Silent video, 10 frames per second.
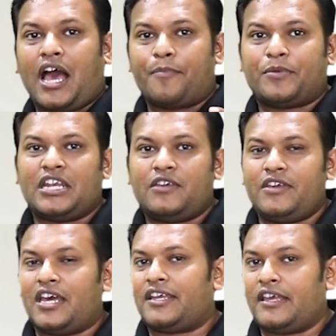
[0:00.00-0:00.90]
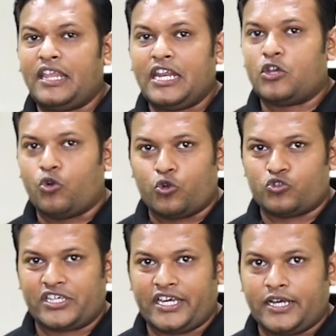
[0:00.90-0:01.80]
आपके डीवीआर के अंदर रिकॉर्ड हो
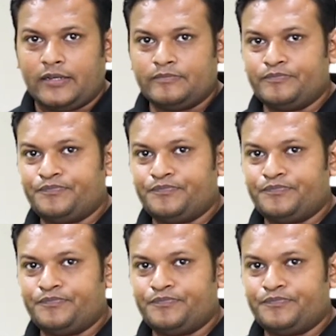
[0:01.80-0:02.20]
जाएगा